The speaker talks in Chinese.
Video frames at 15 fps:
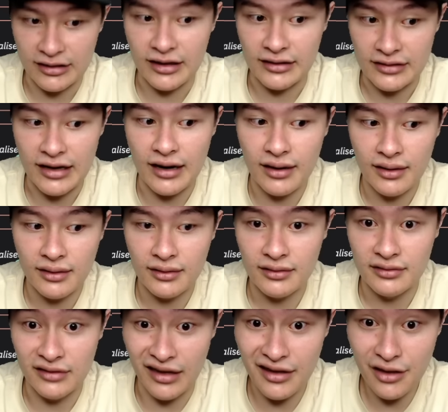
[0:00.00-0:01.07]
象一下
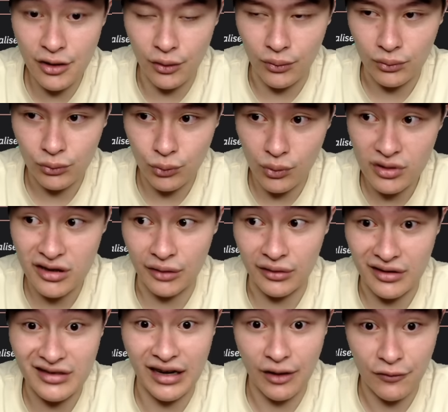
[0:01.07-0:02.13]
能有多少
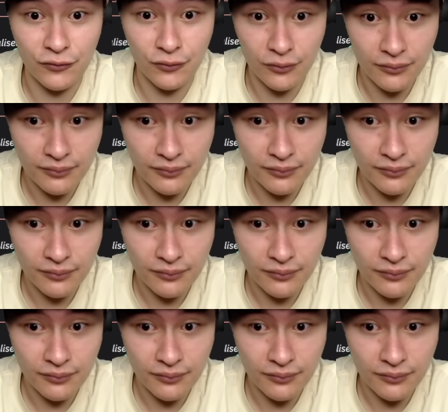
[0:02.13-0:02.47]
的涨幅？